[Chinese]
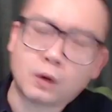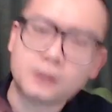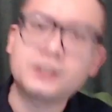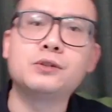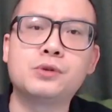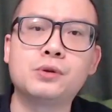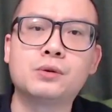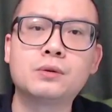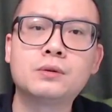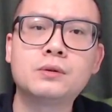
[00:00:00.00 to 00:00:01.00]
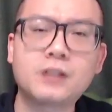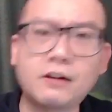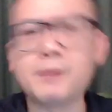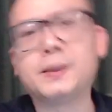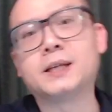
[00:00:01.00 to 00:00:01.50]
进去消
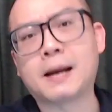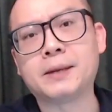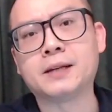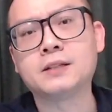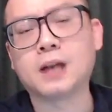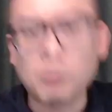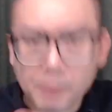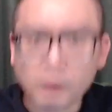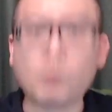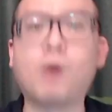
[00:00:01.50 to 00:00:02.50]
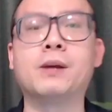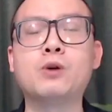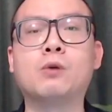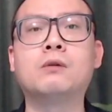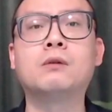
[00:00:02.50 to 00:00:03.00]
费品产品，然后被我们
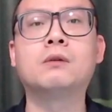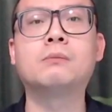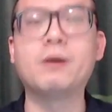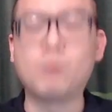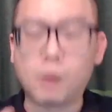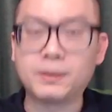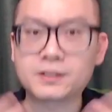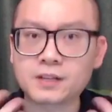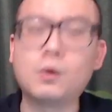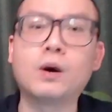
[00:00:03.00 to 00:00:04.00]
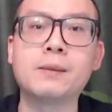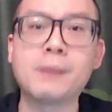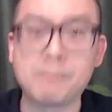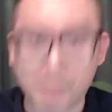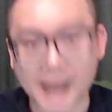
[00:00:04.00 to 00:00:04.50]
用，被我们的生活里
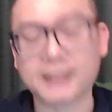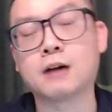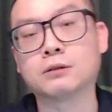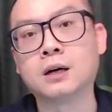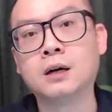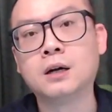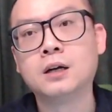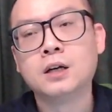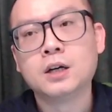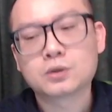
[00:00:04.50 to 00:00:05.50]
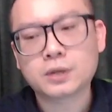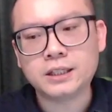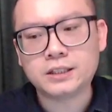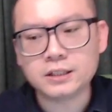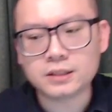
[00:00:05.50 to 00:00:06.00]
面买到的。所
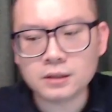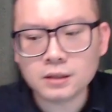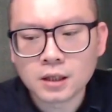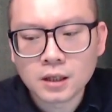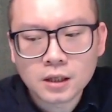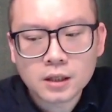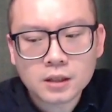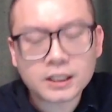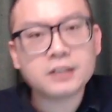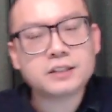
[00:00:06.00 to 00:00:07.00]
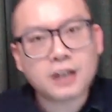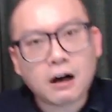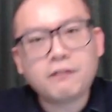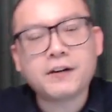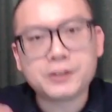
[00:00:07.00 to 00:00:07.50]
以其实这个消
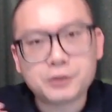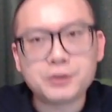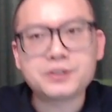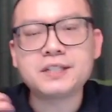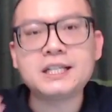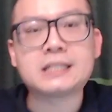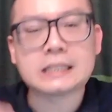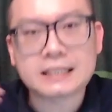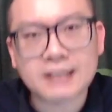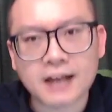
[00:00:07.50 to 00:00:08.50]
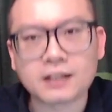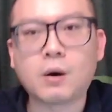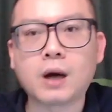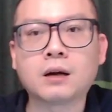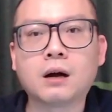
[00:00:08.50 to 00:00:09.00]
费的趋势一直在的
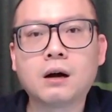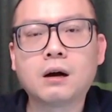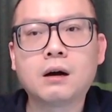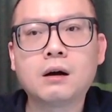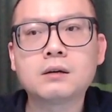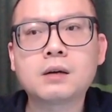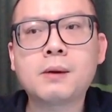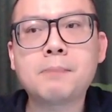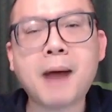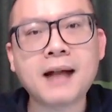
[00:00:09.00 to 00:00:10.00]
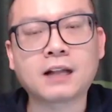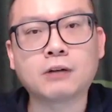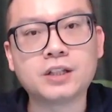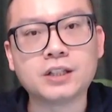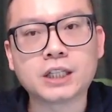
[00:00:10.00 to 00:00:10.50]
话呢，那么半
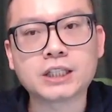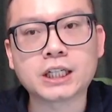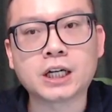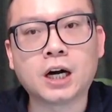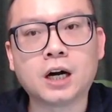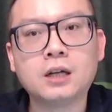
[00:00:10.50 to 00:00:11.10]
导体的这个